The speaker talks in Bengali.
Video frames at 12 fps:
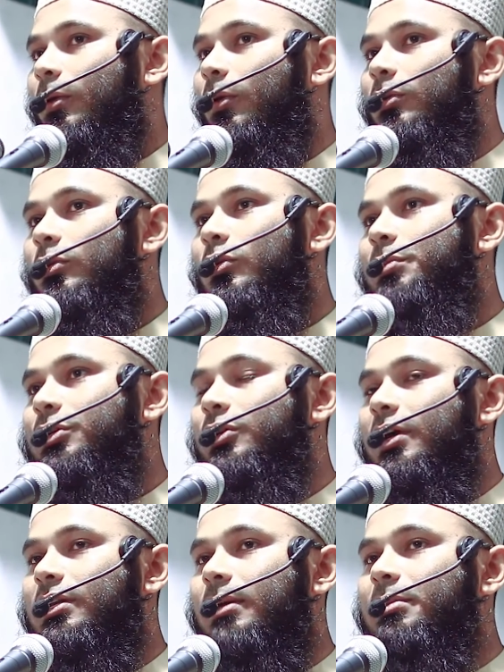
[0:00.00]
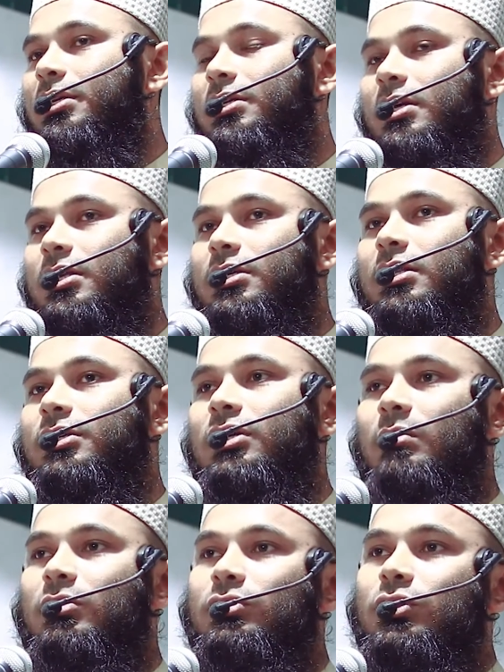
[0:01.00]
অন্য বিষয়টা বিশ্বাসের সাথে
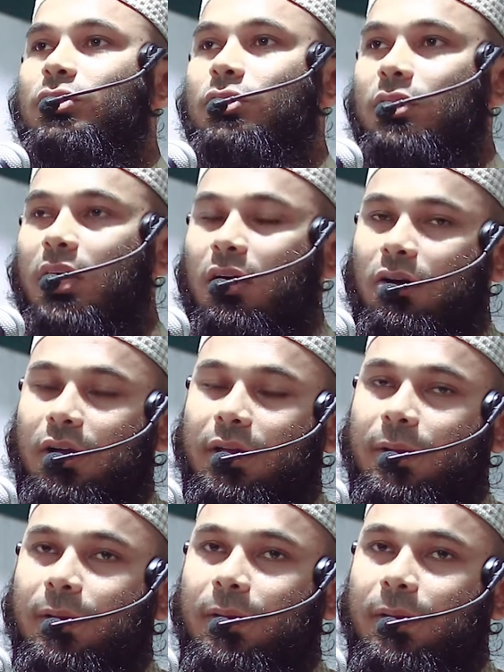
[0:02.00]
সামঞ্জস্য না হয়